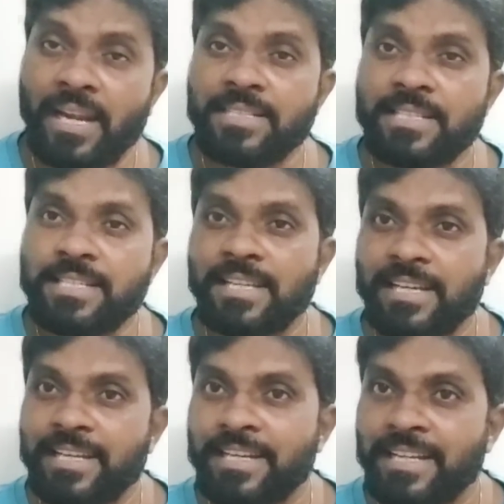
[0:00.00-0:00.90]

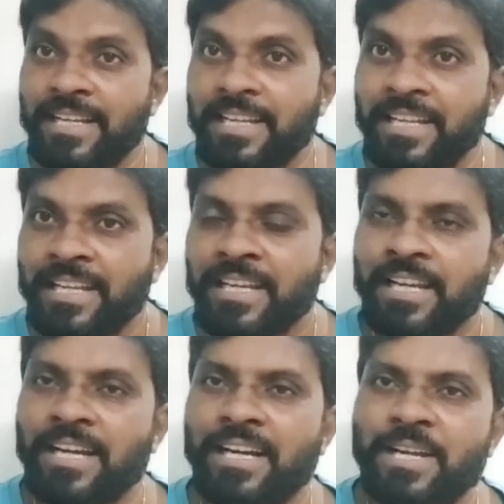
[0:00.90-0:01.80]
రాజశేఖర్ రెడ్డి గారి
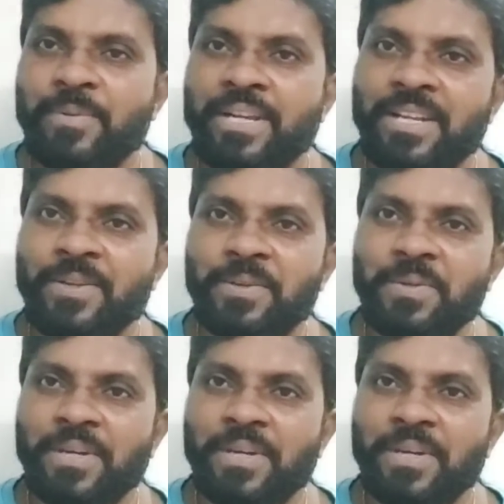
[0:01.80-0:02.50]
ఏమంటారు